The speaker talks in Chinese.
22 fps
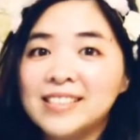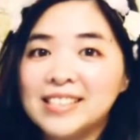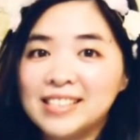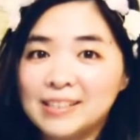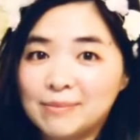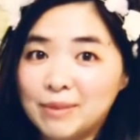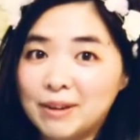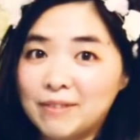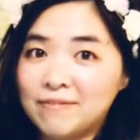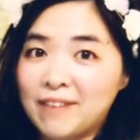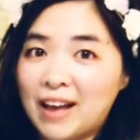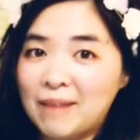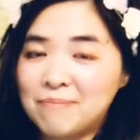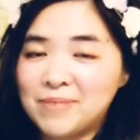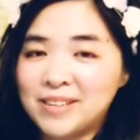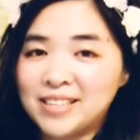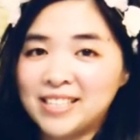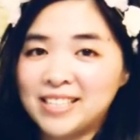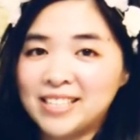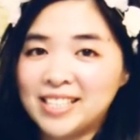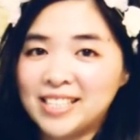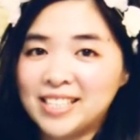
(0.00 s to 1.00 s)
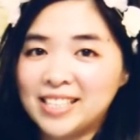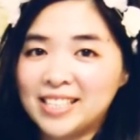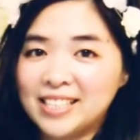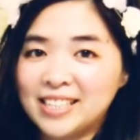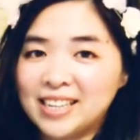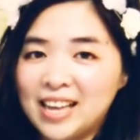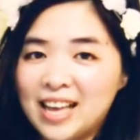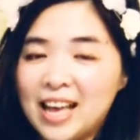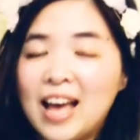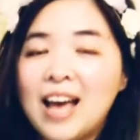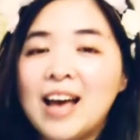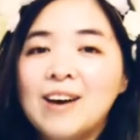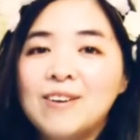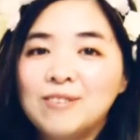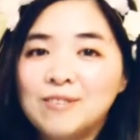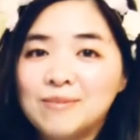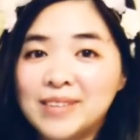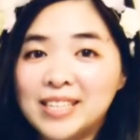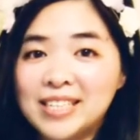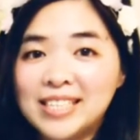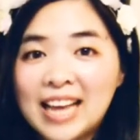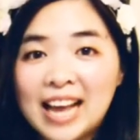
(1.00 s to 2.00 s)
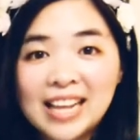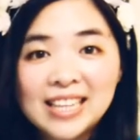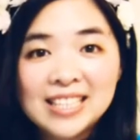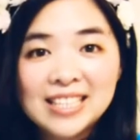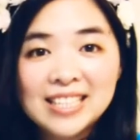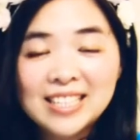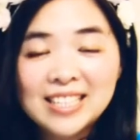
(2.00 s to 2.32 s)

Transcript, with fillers: 怎么发脾气》。我们下